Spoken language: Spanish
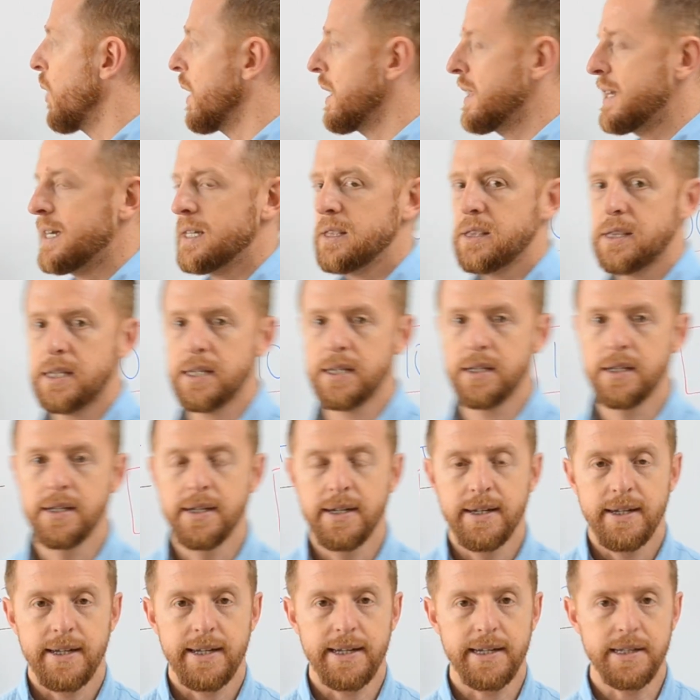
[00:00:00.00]
cuadrante
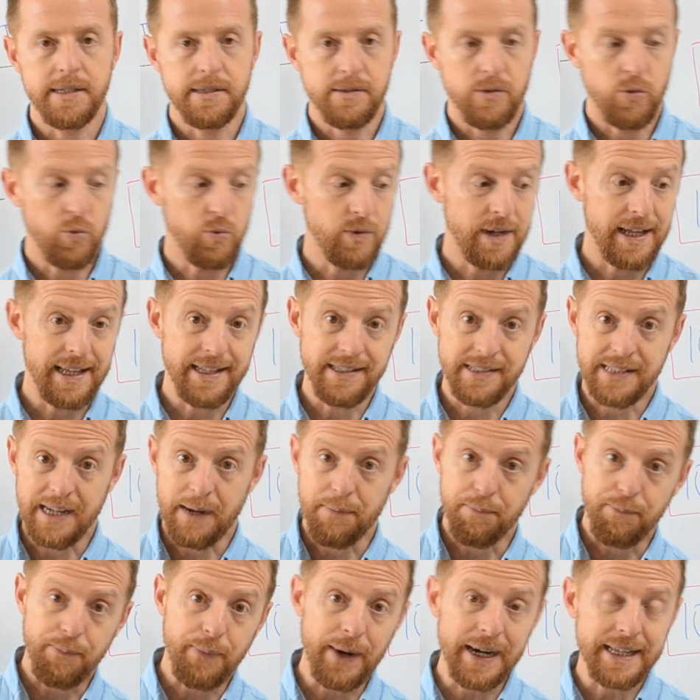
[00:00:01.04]
es una de
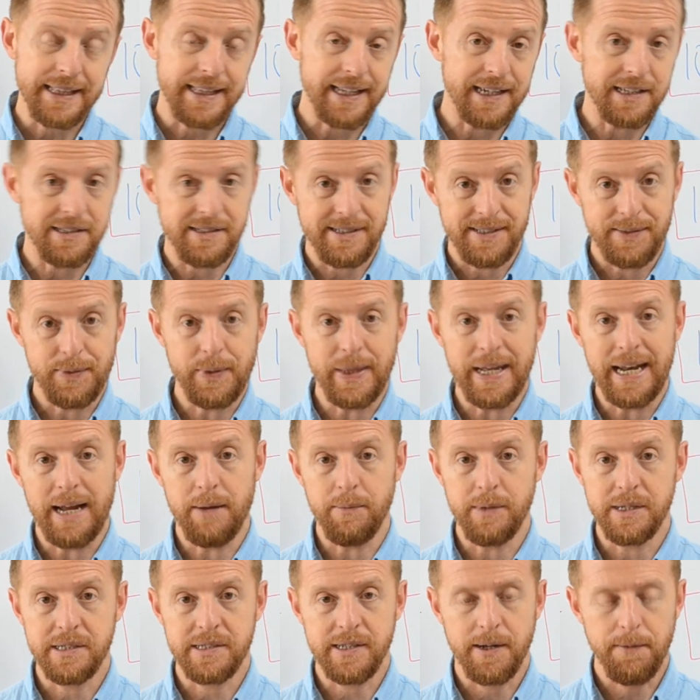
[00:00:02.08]
esas patas de la
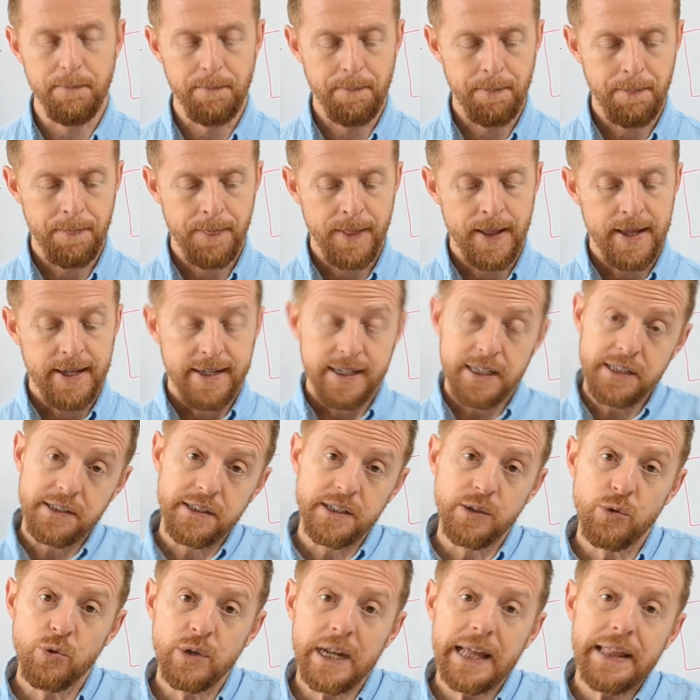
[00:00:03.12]
mesa y
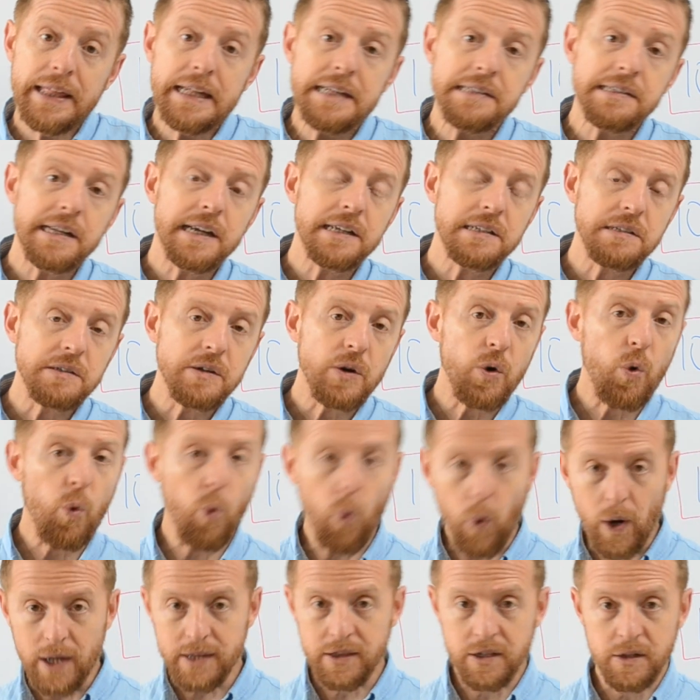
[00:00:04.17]
si una de esas
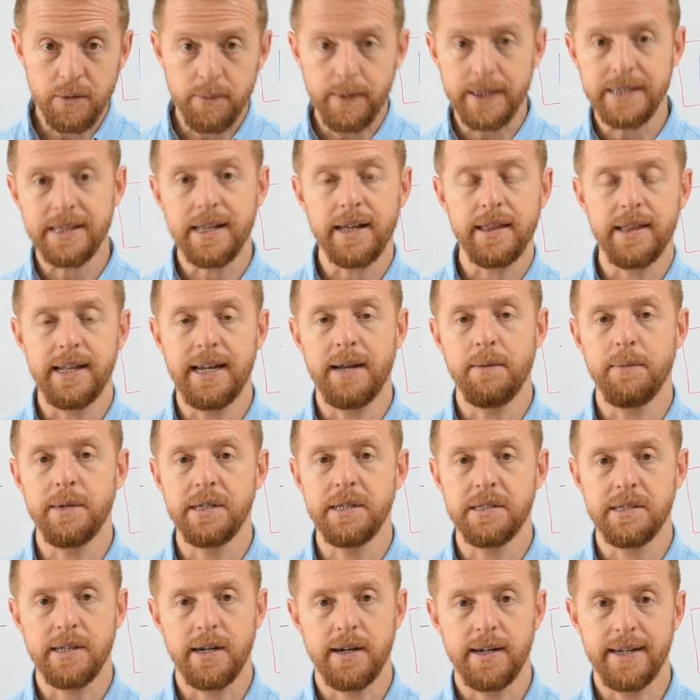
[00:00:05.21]
cuatro patas de la
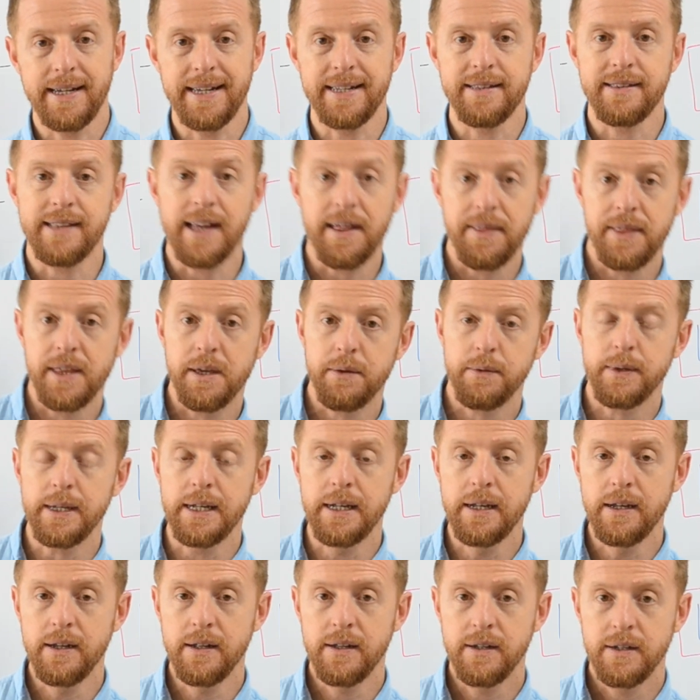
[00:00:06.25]
mesa está
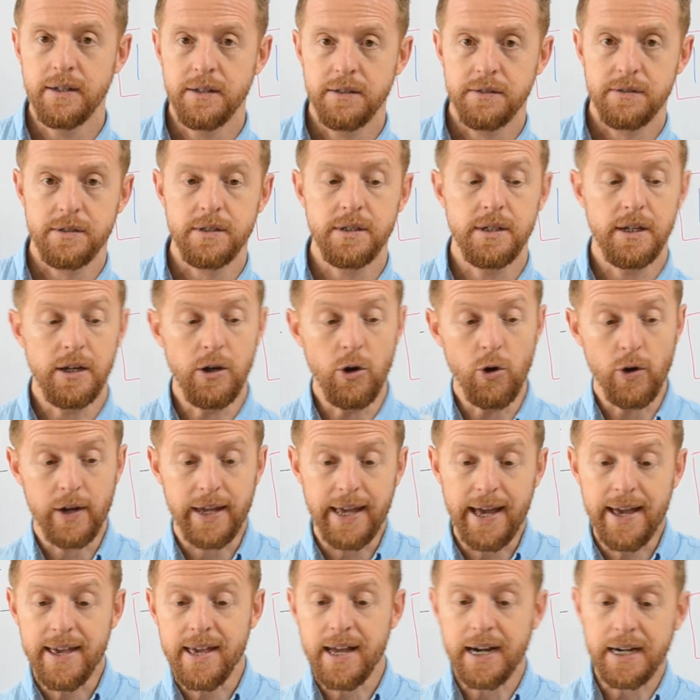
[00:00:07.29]
débil, ¿sí? lo
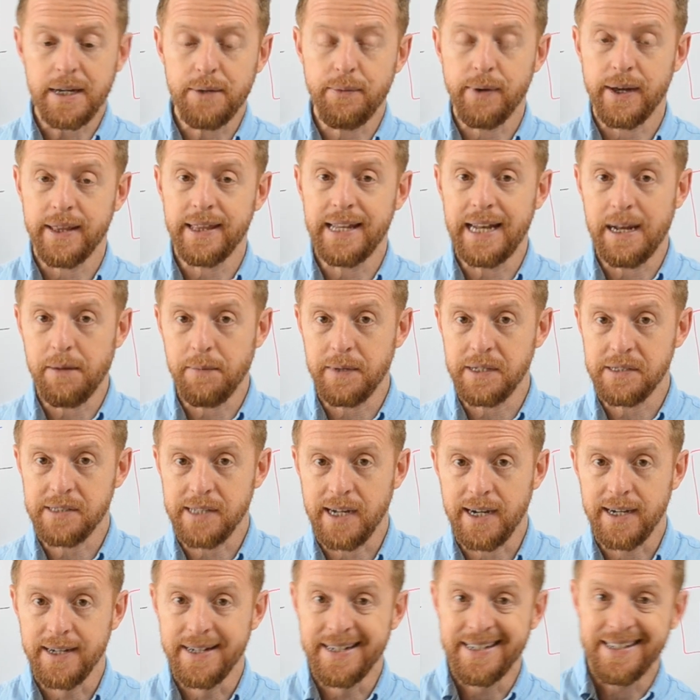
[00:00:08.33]
que hay arriba de la
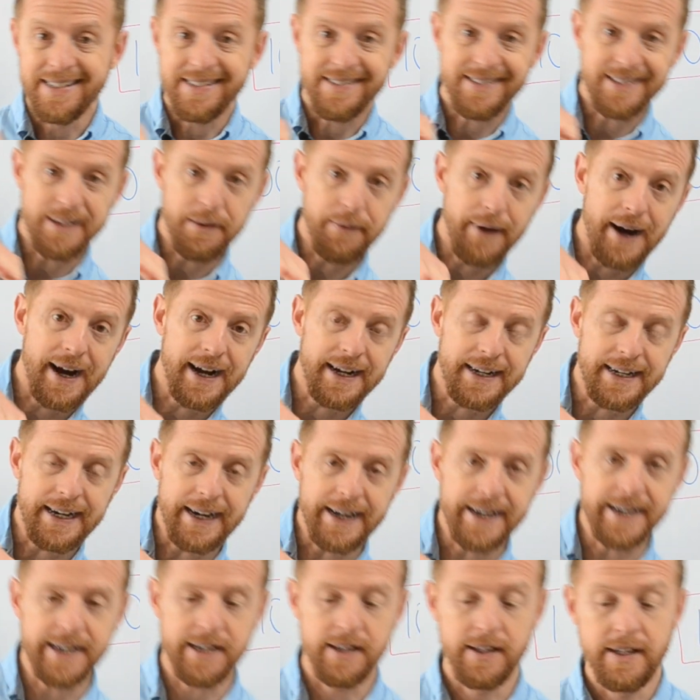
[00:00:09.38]
mesa se va a
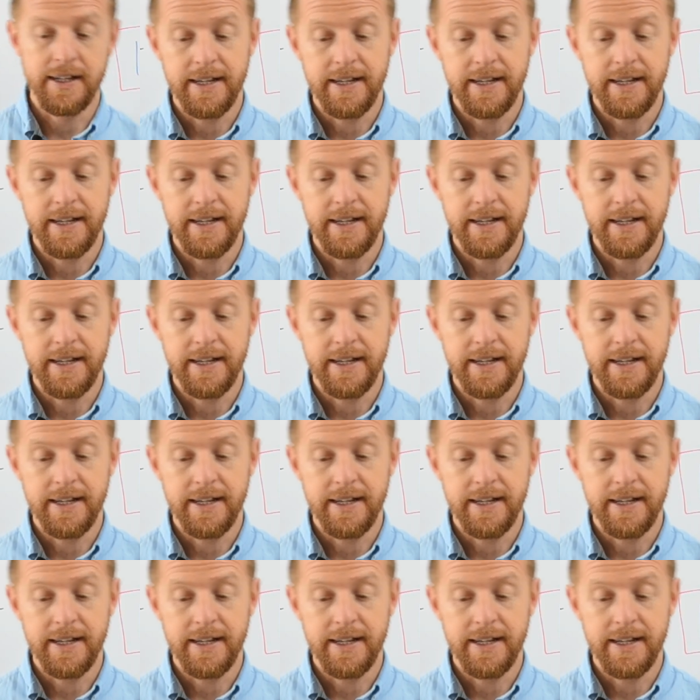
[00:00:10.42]
caer.